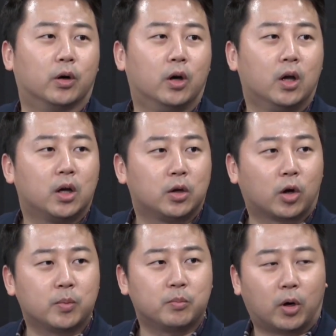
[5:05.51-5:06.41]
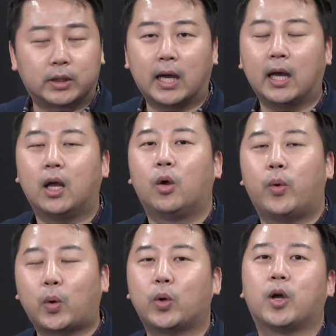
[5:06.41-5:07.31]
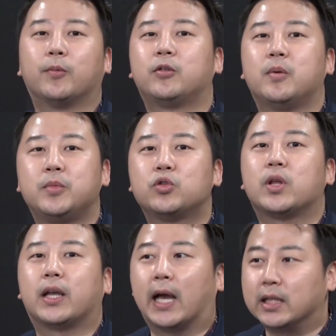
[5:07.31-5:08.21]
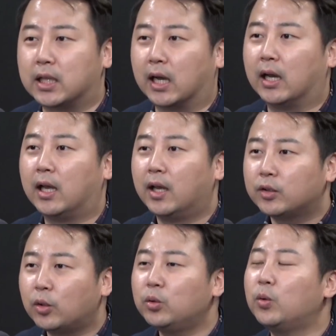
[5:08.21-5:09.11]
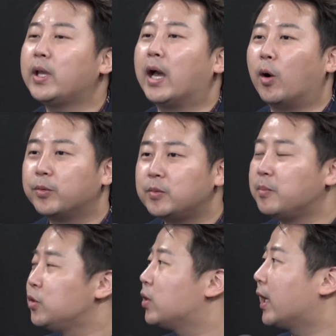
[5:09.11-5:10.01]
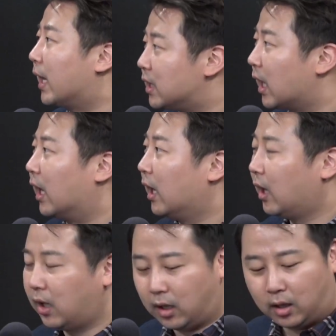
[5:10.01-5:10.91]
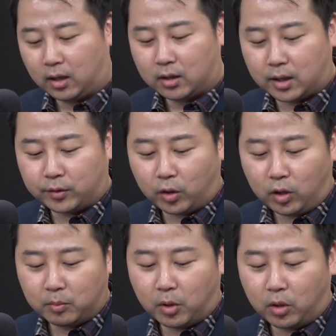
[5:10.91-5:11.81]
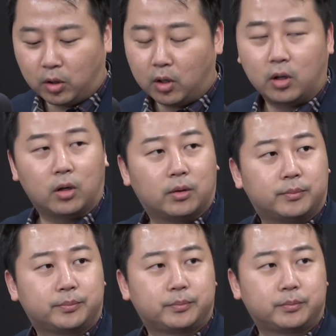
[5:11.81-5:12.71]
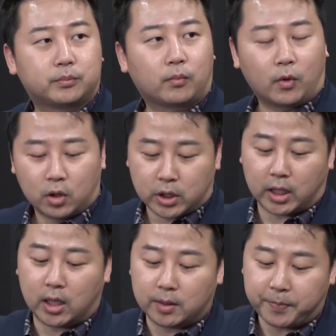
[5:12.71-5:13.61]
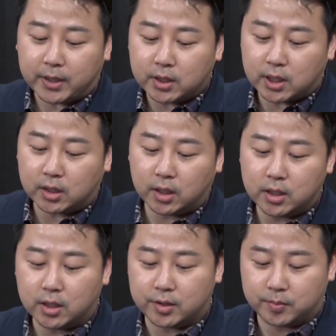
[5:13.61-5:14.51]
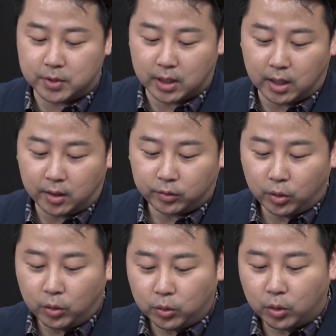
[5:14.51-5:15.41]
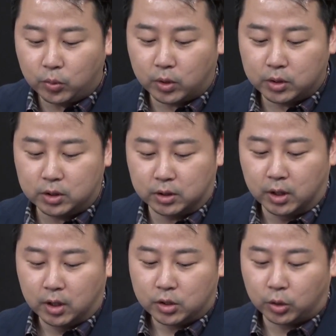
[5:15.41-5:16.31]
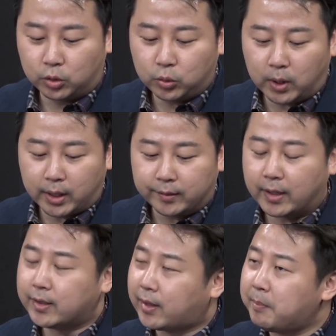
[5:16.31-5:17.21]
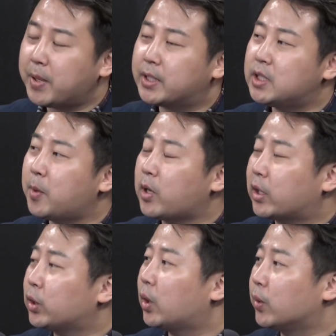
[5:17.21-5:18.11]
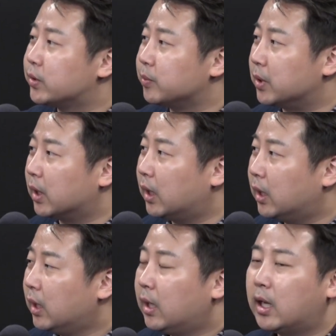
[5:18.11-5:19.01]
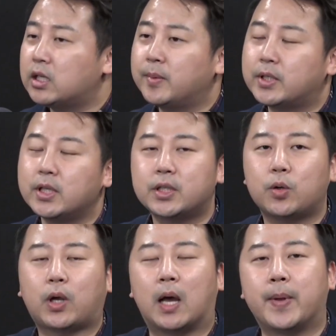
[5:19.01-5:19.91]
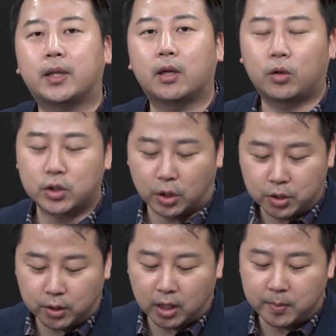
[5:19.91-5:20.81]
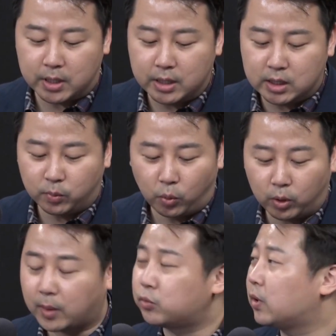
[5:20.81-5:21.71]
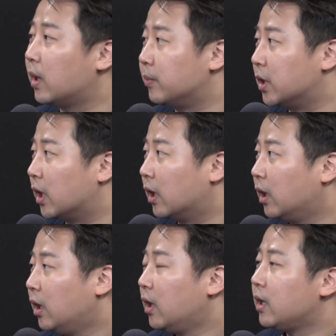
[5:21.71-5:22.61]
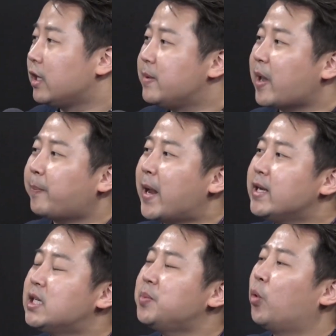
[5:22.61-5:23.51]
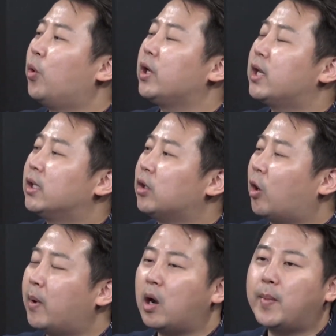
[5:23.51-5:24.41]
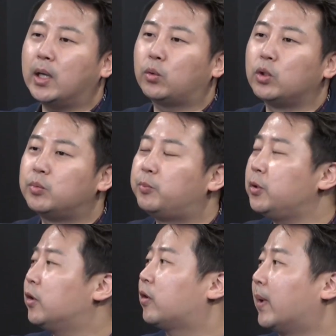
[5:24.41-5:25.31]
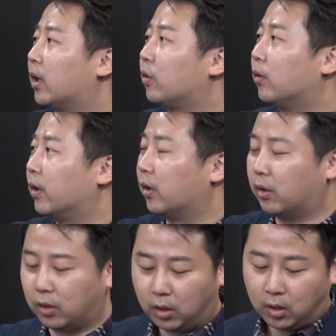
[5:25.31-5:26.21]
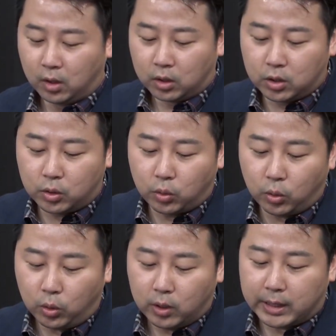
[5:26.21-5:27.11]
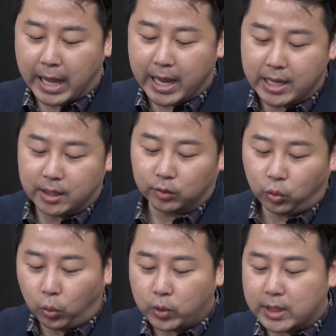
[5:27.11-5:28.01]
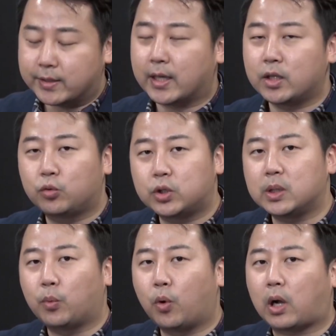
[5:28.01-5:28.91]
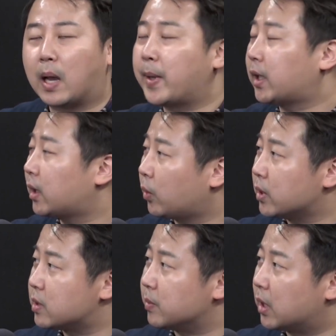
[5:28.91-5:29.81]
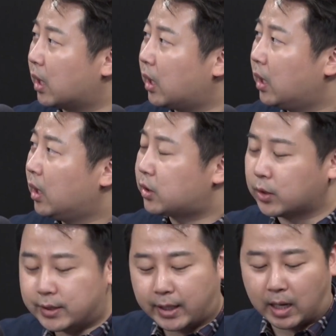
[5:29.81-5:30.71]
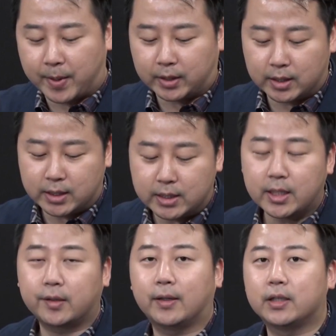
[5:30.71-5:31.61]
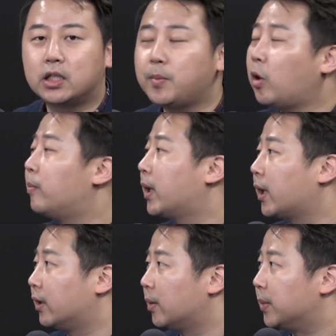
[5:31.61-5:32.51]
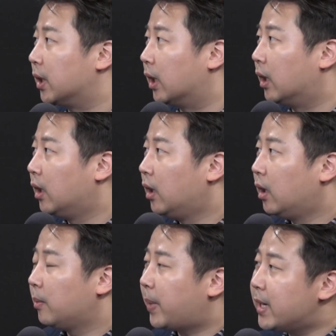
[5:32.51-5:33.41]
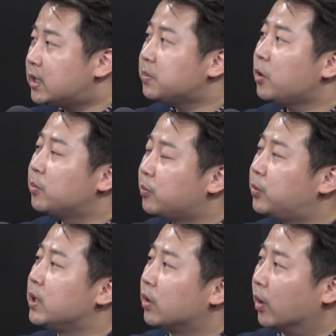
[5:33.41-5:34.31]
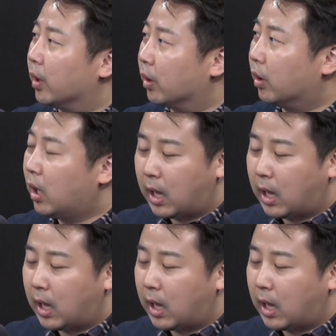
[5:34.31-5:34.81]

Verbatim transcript: 음. 여러분 뭐다? 왜곡이 없으면 민주당이 아니다. 음. 선동이 없으면 민주당이 아니다. 음. 그래서 뭐 저게, 저게, 왜 왜곡입니까? 제가 팩트 체크를 해드리겠습니다. 네. 서영교 의원은 네. 전투와 예산이 310억 깎였다고 했습니다. 네. 하지만 실제로 감액된 건 전년 대비 25억에 불과합니다. 어. 오. 285억이라는 어마어마한 돈을 부풀려서 말한 거예요. 음. 그리고 내이 속옷 예산이 95억 감액됐다고 했습니다. 네. 전체 감액된 실제 예산은 10억 원밖에 안 됩니다. 음. 80억을 부풀린 거예요.